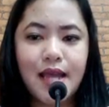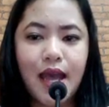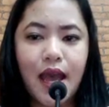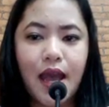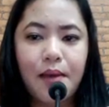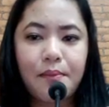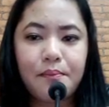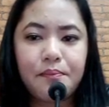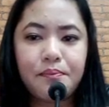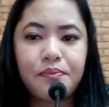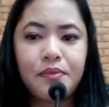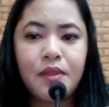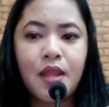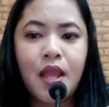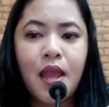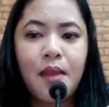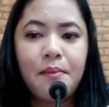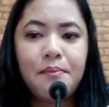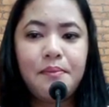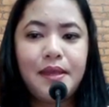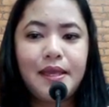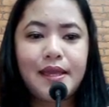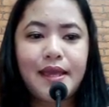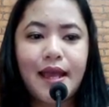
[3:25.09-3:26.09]

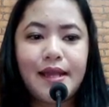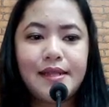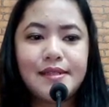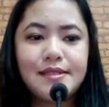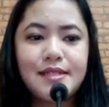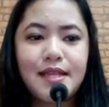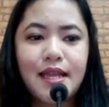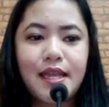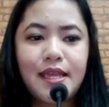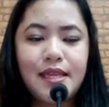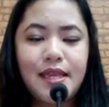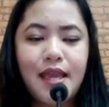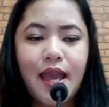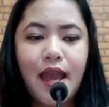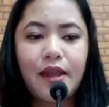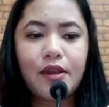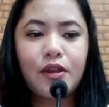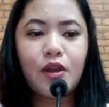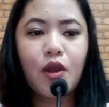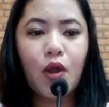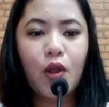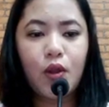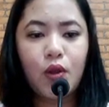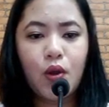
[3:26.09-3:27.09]
จำมีการใช้ยา
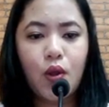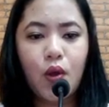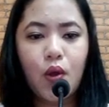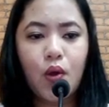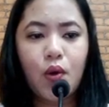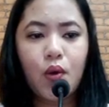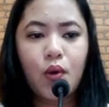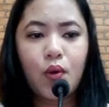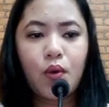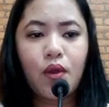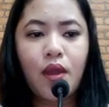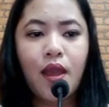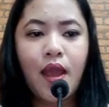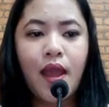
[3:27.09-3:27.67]
น้อยลง